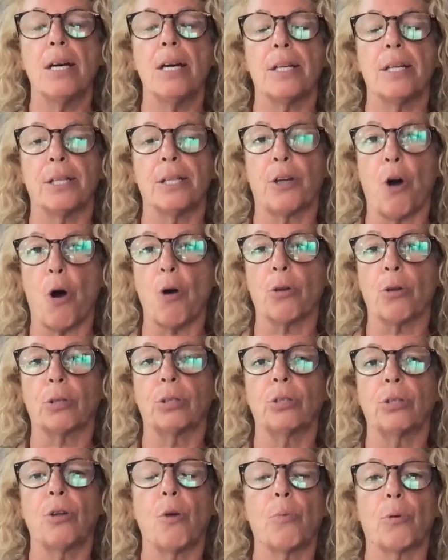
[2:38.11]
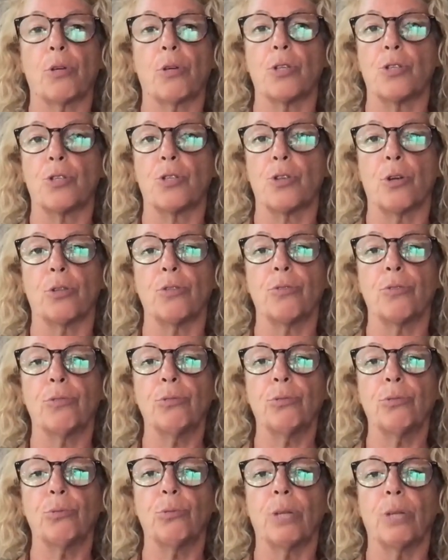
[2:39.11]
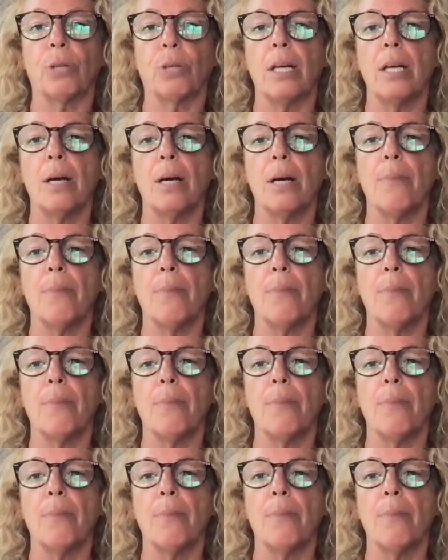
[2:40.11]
ricordi o proiezioni future,